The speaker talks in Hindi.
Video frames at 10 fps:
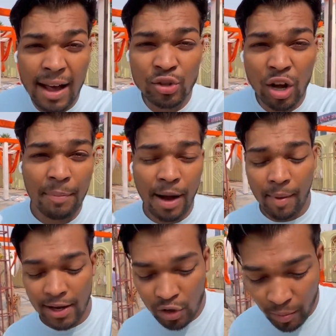आज ना आपका
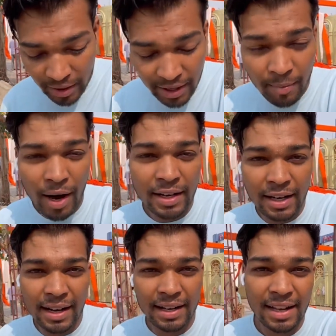भाई जो मंडे
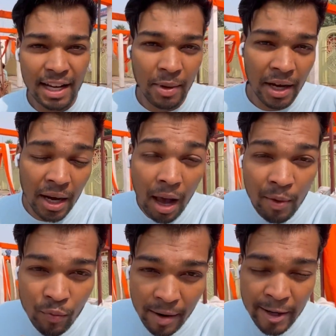मार्केट लेके जाने वाला ना
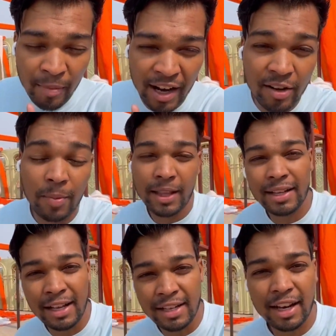अभी मंडे मार्केट पता
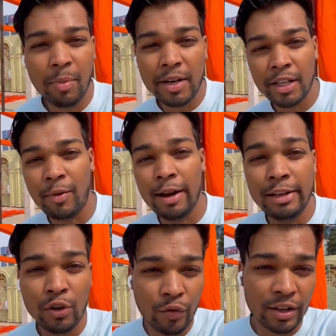है क्या चल रहा भाई
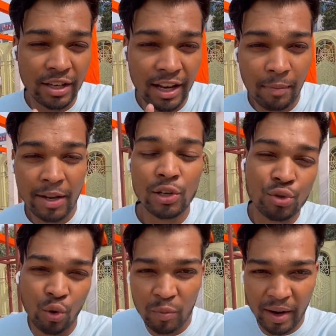दिवाली ऑफर चल रहा भाई जो
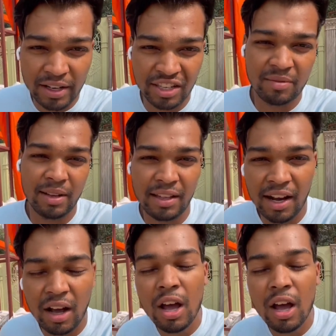सौ रुपये का चीज़ मिलता है ना